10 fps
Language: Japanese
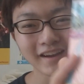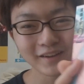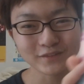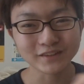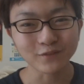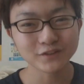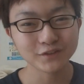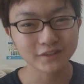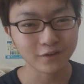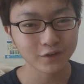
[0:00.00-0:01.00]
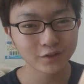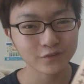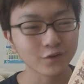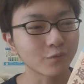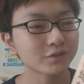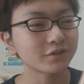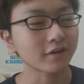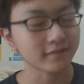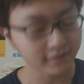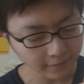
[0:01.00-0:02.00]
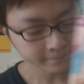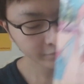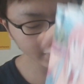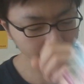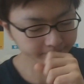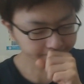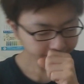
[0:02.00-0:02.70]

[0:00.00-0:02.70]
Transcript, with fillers: だから読んでて面白いんだろうけど、すごい面白いわけですね。で、